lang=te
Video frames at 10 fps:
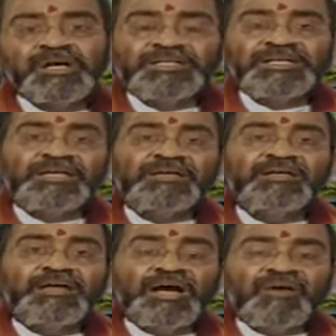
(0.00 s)
అందుకే
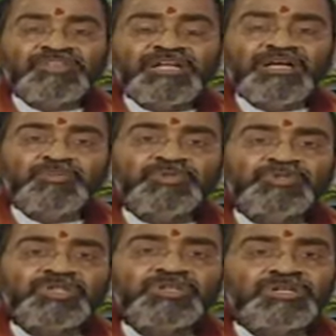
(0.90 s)
అవతార
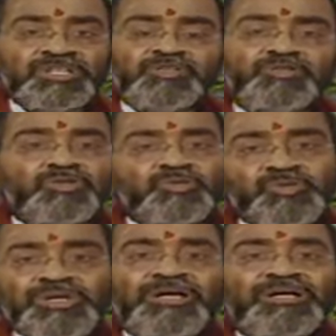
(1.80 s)
పురుషుల జయంతులు
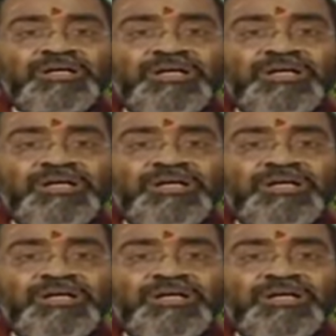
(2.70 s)
కూడా